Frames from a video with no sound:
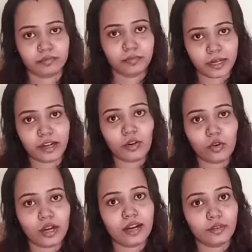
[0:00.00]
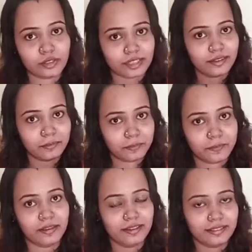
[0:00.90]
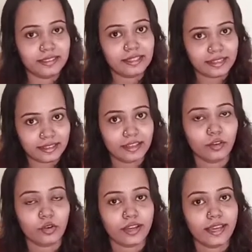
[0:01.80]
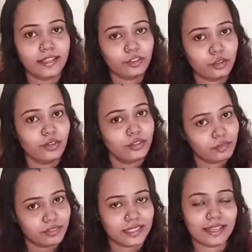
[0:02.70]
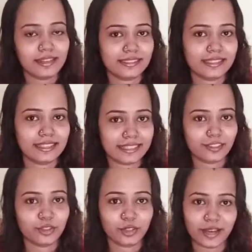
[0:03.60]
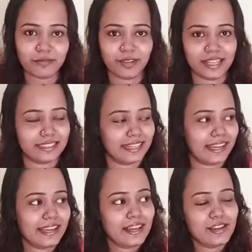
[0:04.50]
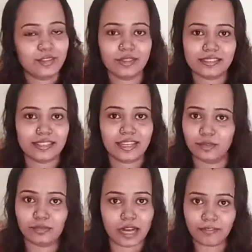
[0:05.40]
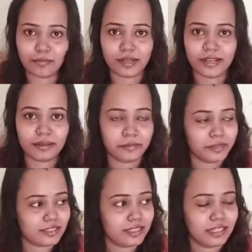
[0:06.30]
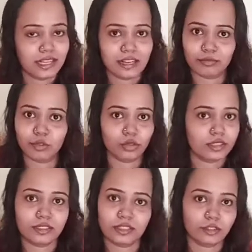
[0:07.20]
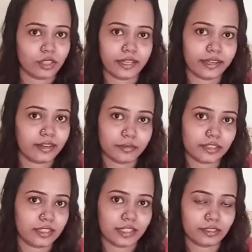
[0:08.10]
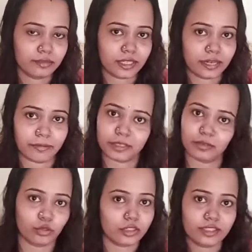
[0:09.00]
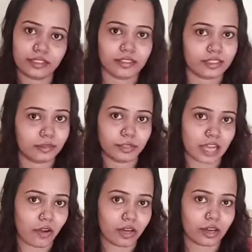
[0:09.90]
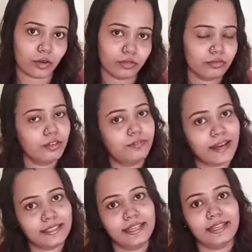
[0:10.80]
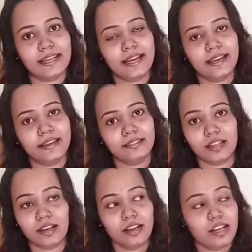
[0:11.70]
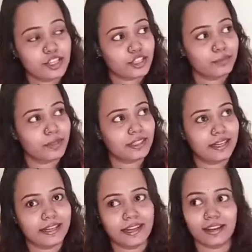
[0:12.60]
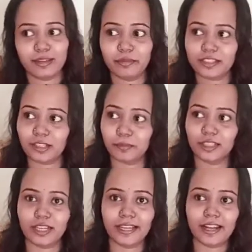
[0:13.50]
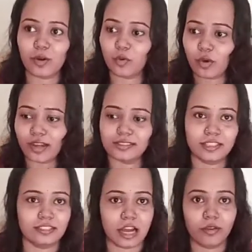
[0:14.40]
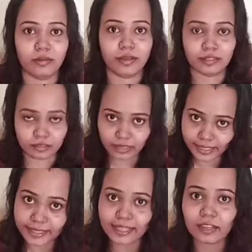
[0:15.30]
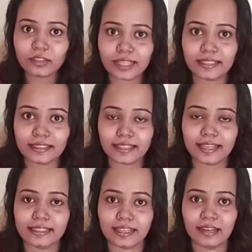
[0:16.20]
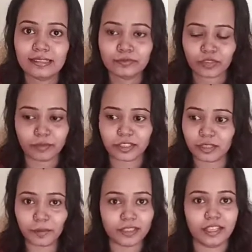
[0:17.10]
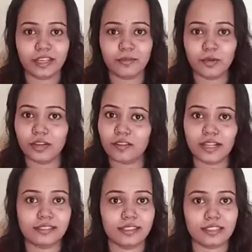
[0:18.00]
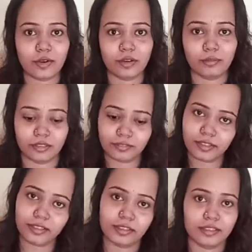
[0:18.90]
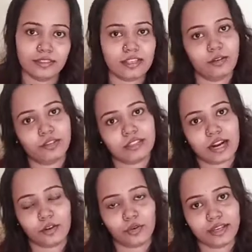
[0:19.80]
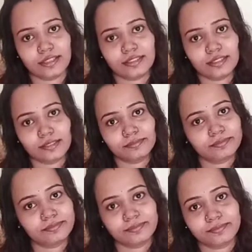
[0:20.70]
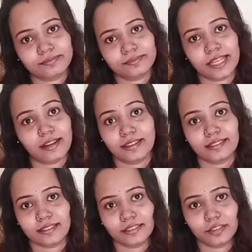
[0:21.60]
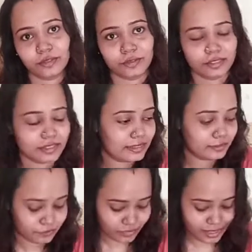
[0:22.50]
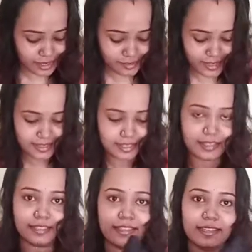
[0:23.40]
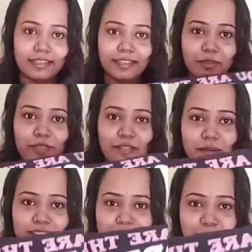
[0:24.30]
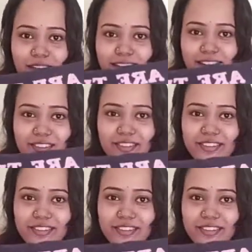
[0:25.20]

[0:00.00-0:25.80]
बड़ा होगा उसके अंदर अंडे होंगे तो उसका असली टेस्ट जो है वो आता है तो इसीलिए काफ़ी बड़ा है मछली अब दो तीन दिन तो लगेगा मछली ख़त्म करने में मतलब दो तीन दिन तक कभी चावल खाओ फिर फ़ायदा ही क्या है इतना शपथ लेने का कि मैं शपथ ले रहा हूँ आज से चावल बंद लिटरली उसने ऐसा किया था कि मैं शपथ लेके बोल रहा हूँ आज से चावल बंद फिर चावल स्टार्ट हो गया आज से क्या कर सकती हूँ एनी ये कुशन पहचान पा रहे हो